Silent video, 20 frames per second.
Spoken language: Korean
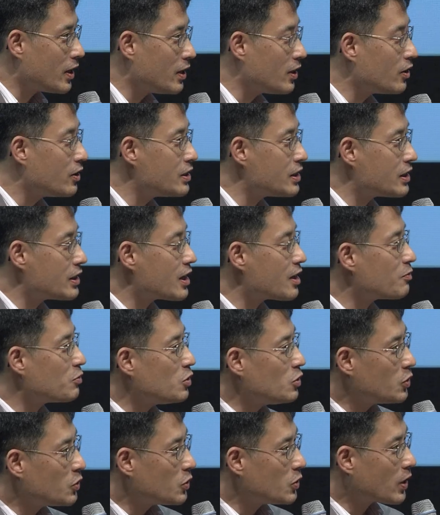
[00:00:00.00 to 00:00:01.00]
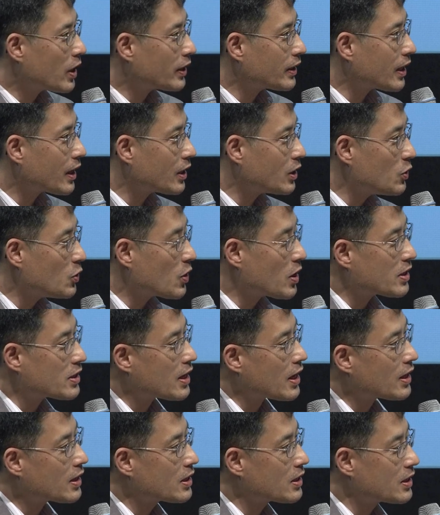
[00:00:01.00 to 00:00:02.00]
이런 식의 분류를 갖다가
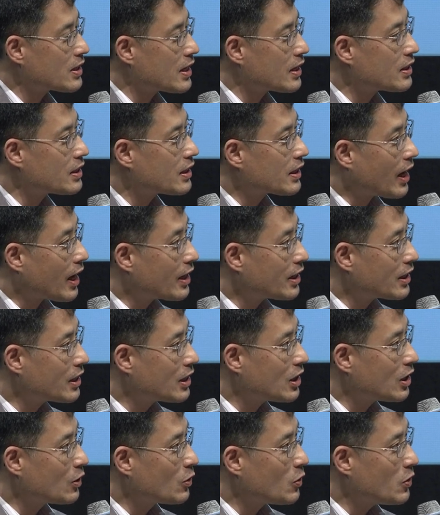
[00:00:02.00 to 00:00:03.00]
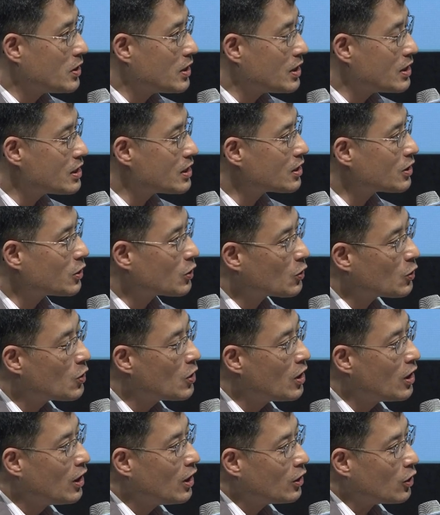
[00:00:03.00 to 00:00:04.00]
이용해서 학생들을 가르치고 있는지 그리고
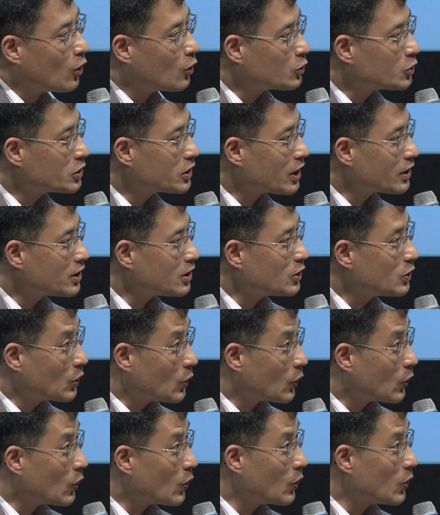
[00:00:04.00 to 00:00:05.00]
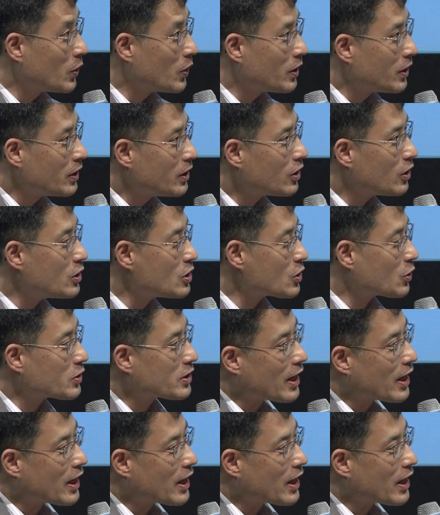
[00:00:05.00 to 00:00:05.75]
연구자들도 이런 식으로